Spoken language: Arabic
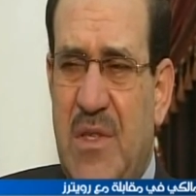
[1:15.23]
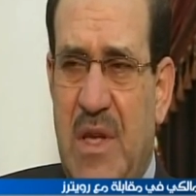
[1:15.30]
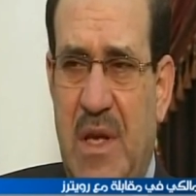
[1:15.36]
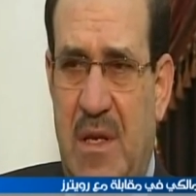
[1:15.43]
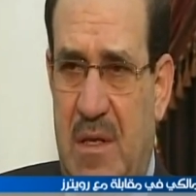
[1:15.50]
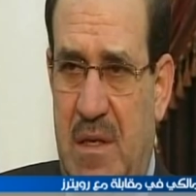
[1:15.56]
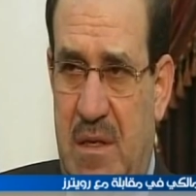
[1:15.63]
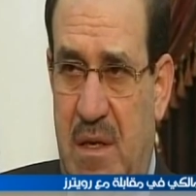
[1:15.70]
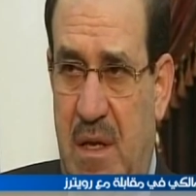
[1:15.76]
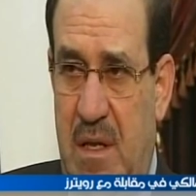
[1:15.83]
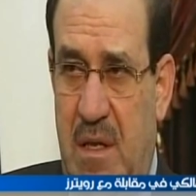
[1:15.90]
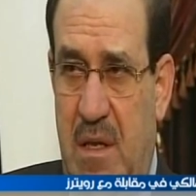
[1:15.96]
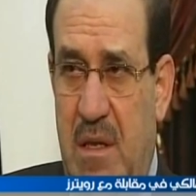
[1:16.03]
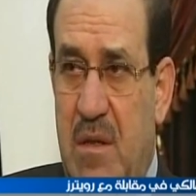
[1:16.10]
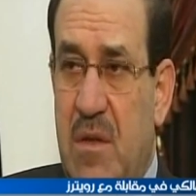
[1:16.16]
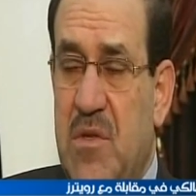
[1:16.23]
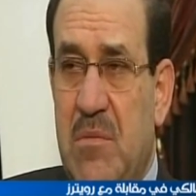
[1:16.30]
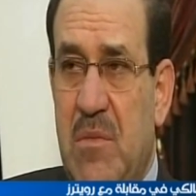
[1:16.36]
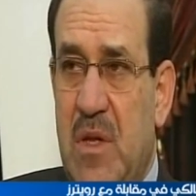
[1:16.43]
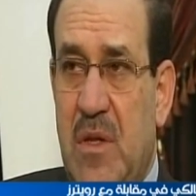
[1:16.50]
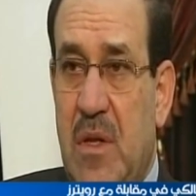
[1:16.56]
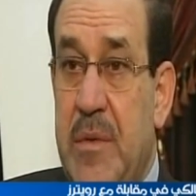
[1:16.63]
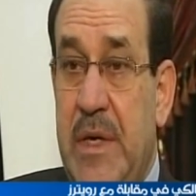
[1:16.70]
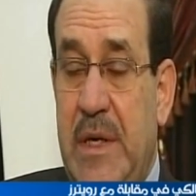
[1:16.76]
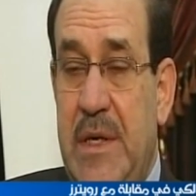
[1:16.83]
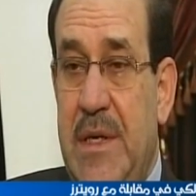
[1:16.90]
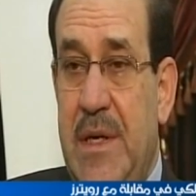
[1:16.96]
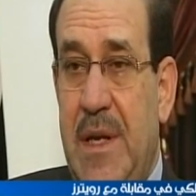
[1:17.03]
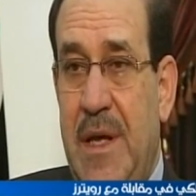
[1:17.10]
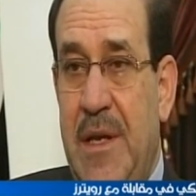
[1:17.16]
أسهل لا لا
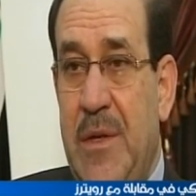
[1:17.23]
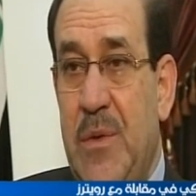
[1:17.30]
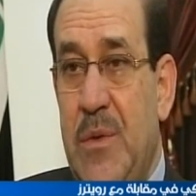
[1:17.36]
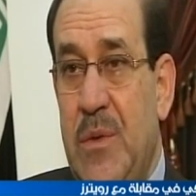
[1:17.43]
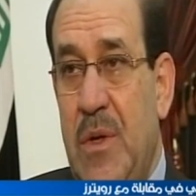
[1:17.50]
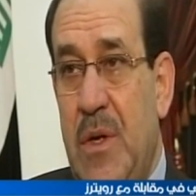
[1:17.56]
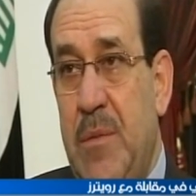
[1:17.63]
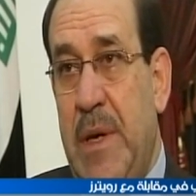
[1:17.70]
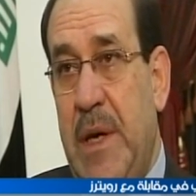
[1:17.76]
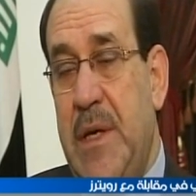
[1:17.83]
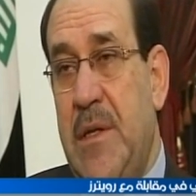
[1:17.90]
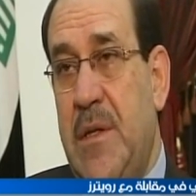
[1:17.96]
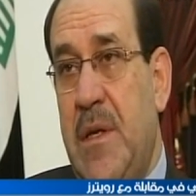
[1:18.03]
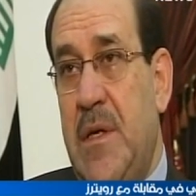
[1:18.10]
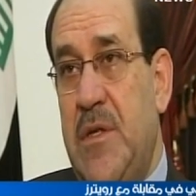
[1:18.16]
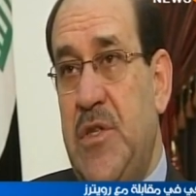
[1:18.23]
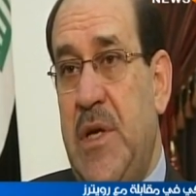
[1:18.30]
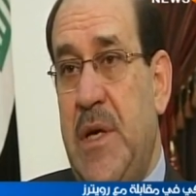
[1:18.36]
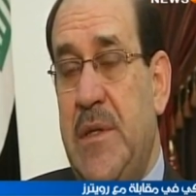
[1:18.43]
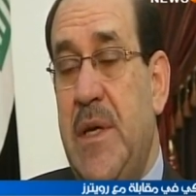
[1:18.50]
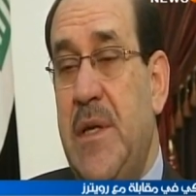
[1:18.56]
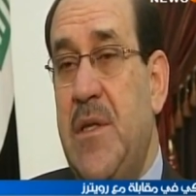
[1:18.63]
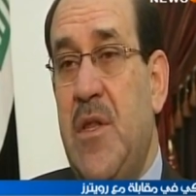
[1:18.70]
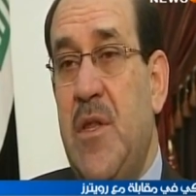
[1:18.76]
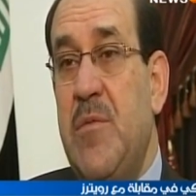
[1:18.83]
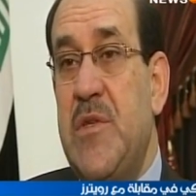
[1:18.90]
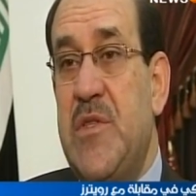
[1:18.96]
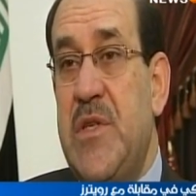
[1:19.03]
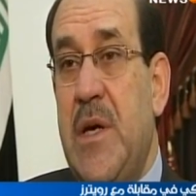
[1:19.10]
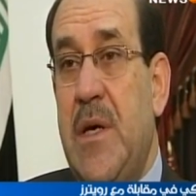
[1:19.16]
طبيعية لأنه بقية الأشياء تأتي
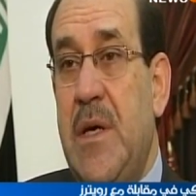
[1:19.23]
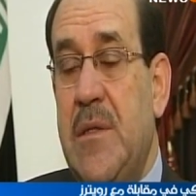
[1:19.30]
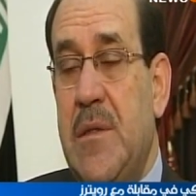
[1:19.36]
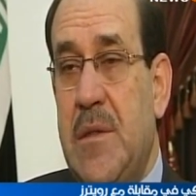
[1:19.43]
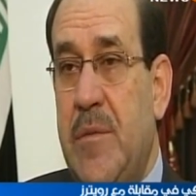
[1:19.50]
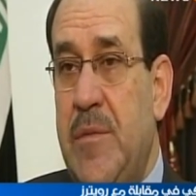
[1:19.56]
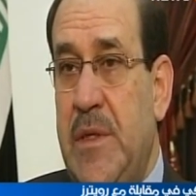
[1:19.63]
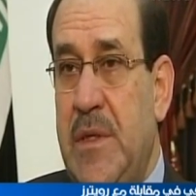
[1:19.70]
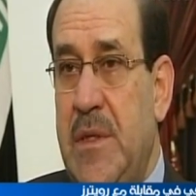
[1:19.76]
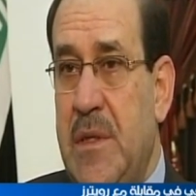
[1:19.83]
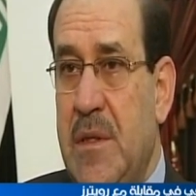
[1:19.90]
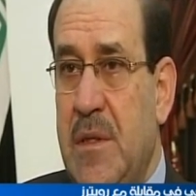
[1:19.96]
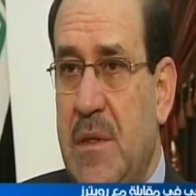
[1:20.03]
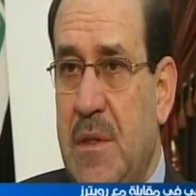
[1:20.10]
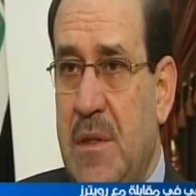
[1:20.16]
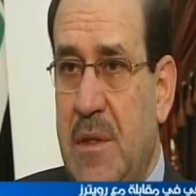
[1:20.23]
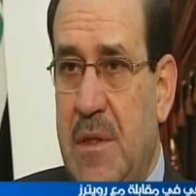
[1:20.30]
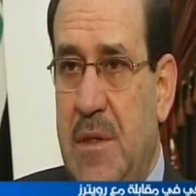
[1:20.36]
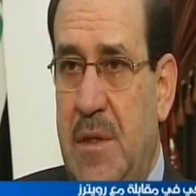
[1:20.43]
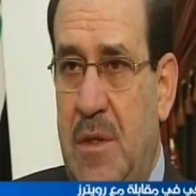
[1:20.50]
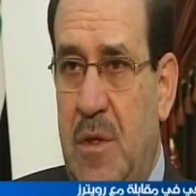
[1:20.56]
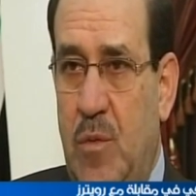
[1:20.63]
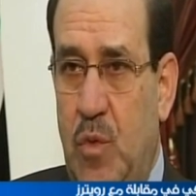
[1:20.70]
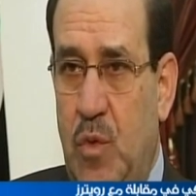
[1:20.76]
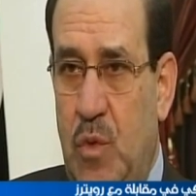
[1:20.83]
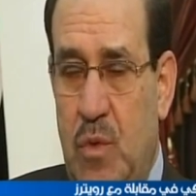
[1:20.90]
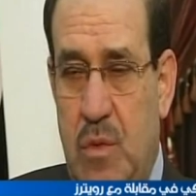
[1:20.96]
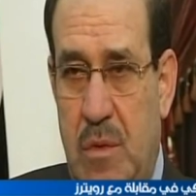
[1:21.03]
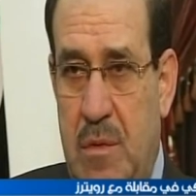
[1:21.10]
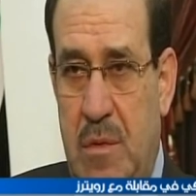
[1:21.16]
ضمن السياقات الطبيعية إحنا
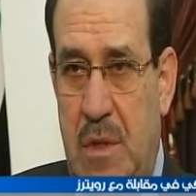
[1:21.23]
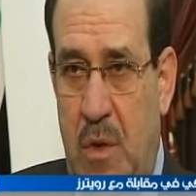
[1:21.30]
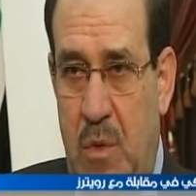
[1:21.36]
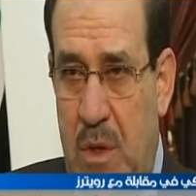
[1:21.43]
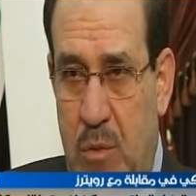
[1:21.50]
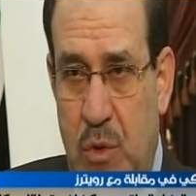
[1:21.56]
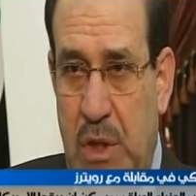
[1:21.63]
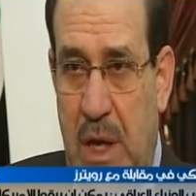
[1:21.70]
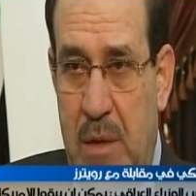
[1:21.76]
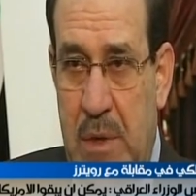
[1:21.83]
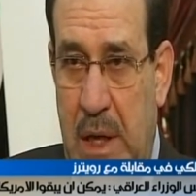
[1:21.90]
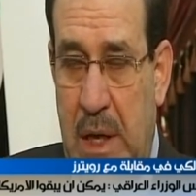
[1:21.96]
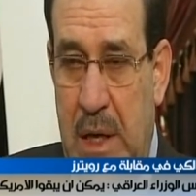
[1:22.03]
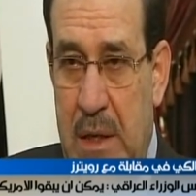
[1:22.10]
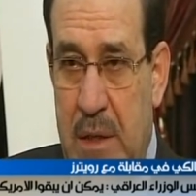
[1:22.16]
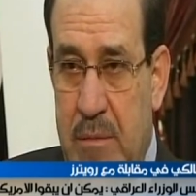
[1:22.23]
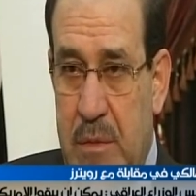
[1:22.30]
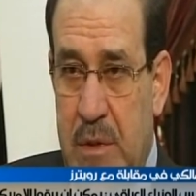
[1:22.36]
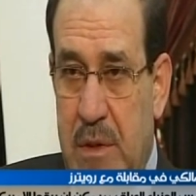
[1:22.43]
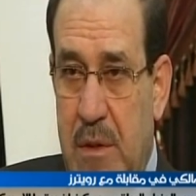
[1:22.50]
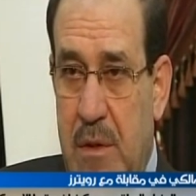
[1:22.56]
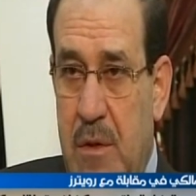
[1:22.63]
مو دولة بدعة بالعالم